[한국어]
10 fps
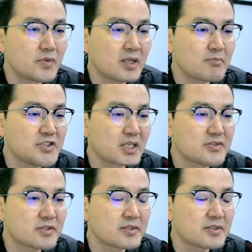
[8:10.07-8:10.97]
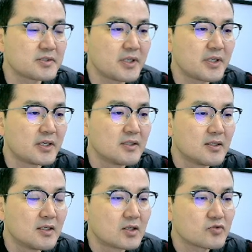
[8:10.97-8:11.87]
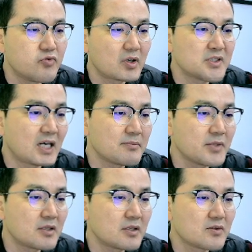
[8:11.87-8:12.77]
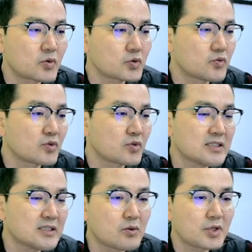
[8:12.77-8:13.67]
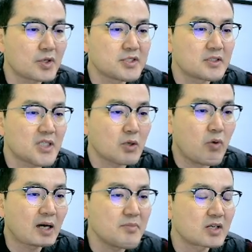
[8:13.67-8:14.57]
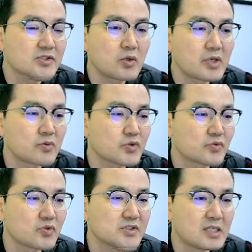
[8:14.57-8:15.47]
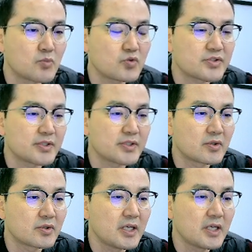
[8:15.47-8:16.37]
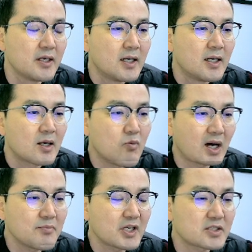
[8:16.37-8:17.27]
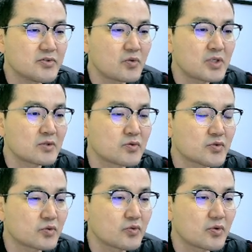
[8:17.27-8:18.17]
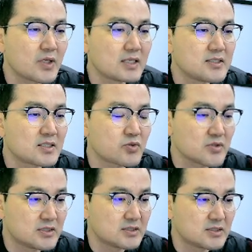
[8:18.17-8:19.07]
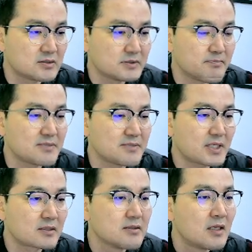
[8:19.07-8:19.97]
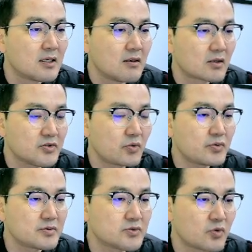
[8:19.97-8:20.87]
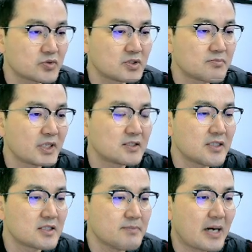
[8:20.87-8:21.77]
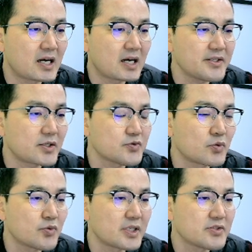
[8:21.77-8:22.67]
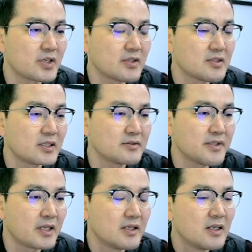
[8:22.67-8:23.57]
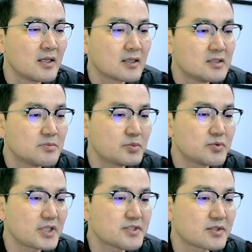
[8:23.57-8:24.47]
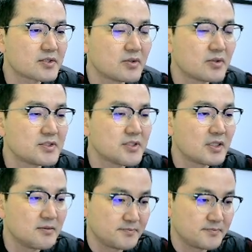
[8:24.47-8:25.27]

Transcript: 한번 이야기 드렸었는데 수원 광명간 고속도로는 다들 알고 계시는데 광명 서울간 고속도로는 잘 모르시더라고요. 근데 광명에서 서울간 고속도로가 이제 그 마지막 어, 서울 종점 되는 게 이제 방화대교 쪽으로 해가지고 연결되는데 그 부분에 있어서 이제